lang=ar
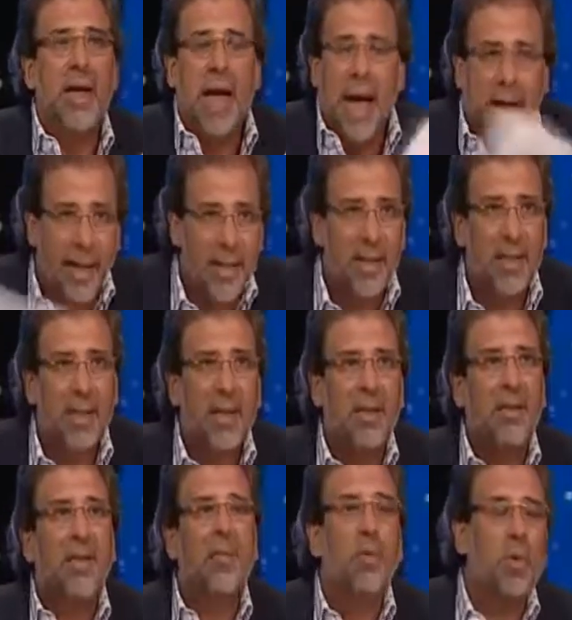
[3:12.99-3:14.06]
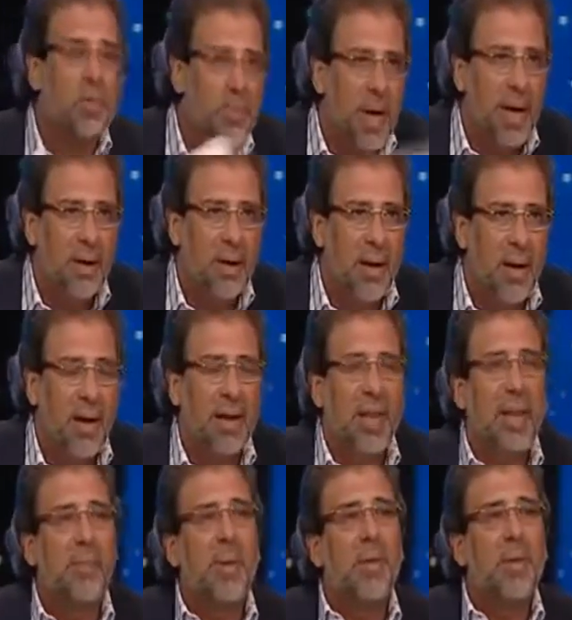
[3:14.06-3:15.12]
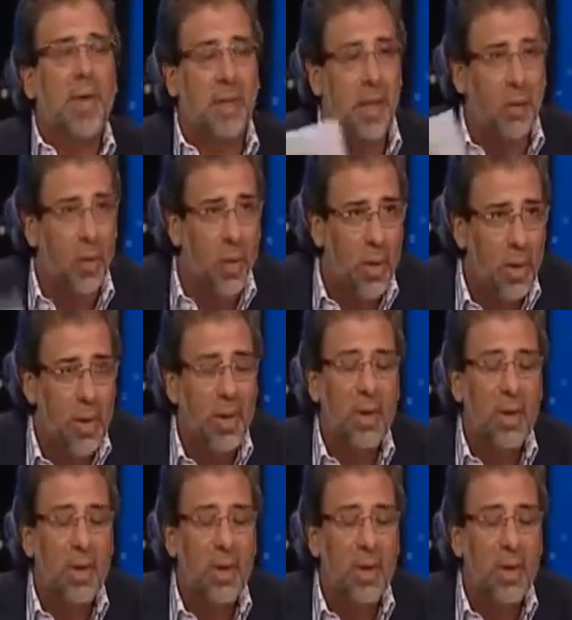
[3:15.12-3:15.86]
حاجات كتير جدا ضرب بيه عرض الحائط، لما بيحتاجوه